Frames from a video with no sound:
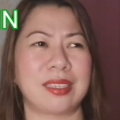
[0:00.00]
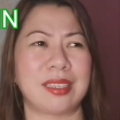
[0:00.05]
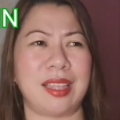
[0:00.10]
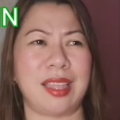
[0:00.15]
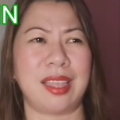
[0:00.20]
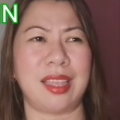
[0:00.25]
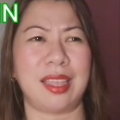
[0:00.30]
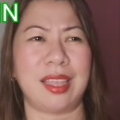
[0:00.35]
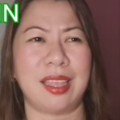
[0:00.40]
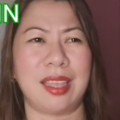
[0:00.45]

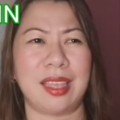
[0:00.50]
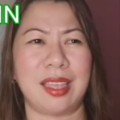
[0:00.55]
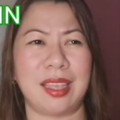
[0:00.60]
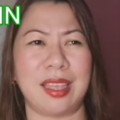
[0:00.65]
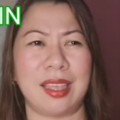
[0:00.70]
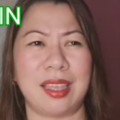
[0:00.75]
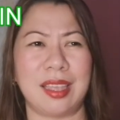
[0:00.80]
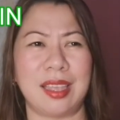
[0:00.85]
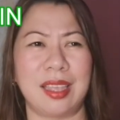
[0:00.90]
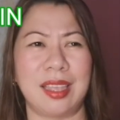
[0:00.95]
Na,
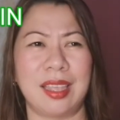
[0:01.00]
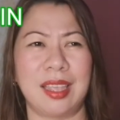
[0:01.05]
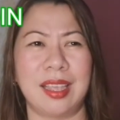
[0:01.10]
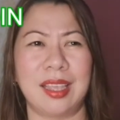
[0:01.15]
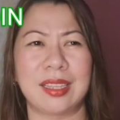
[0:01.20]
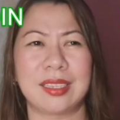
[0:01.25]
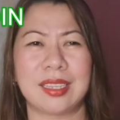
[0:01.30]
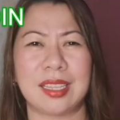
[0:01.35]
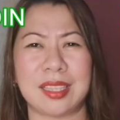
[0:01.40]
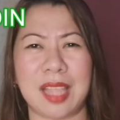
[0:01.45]

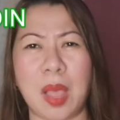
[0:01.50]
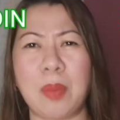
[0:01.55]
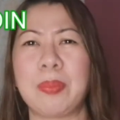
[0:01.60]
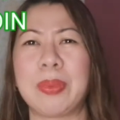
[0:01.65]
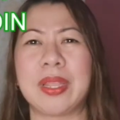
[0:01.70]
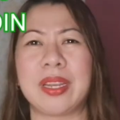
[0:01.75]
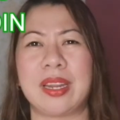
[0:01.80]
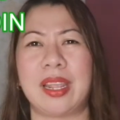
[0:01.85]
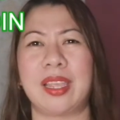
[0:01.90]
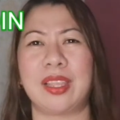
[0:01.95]
sa
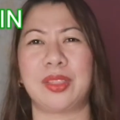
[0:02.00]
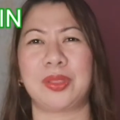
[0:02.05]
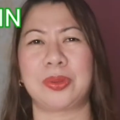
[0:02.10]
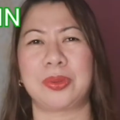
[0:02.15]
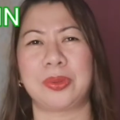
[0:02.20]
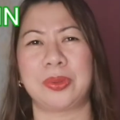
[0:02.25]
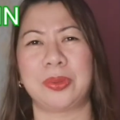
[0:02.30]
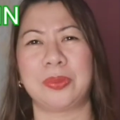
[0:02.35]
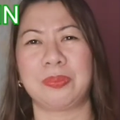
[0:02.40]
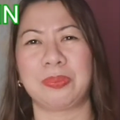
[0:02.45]
topic na ito.
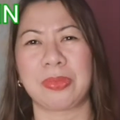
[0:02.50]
